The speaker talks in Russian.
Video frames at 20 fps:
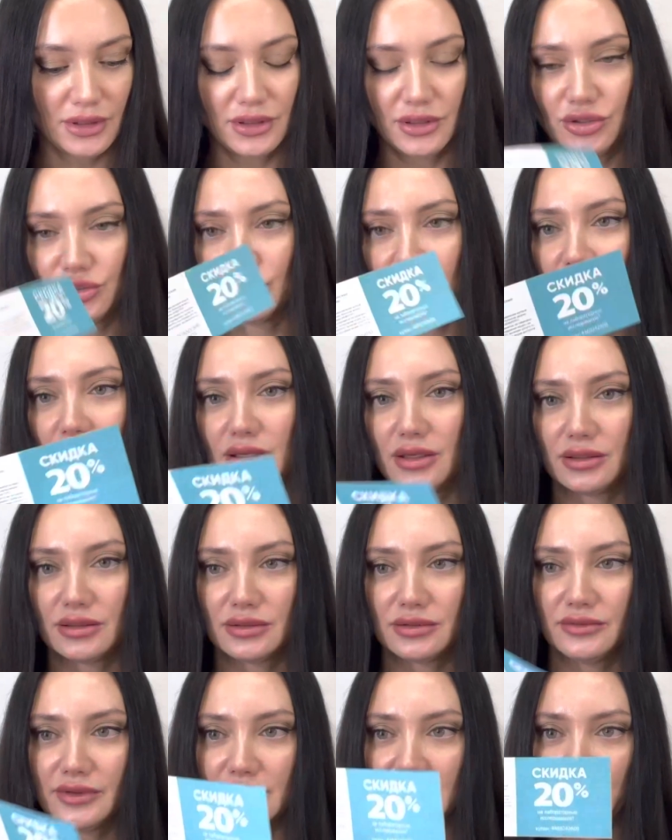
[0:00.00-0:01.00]
Еще
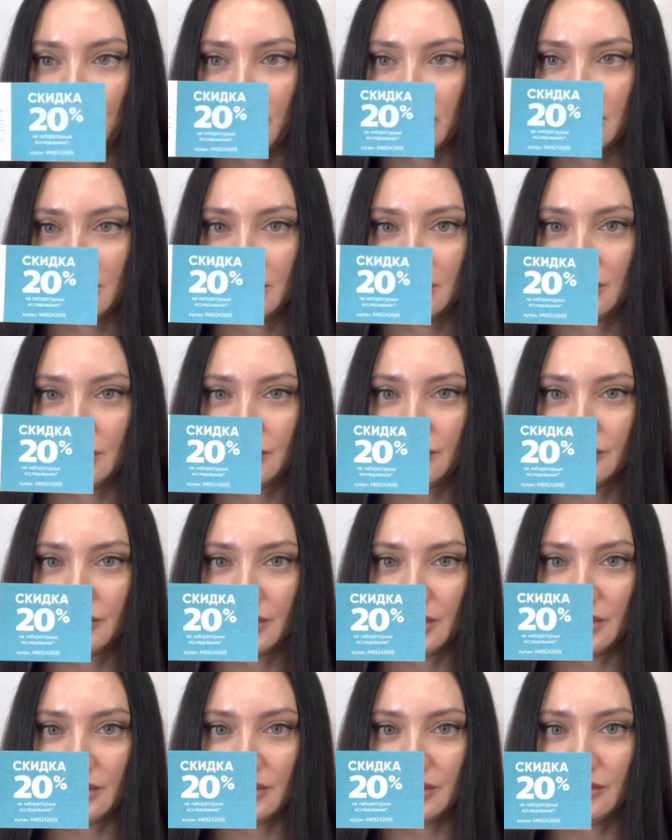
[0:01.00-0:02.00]
дали 20%
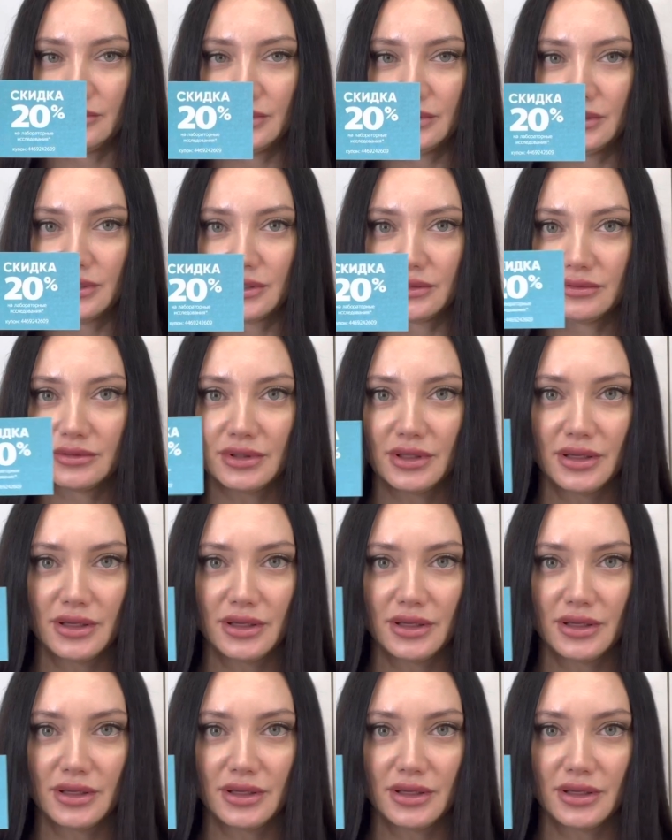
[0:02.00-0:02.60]
на инвитро.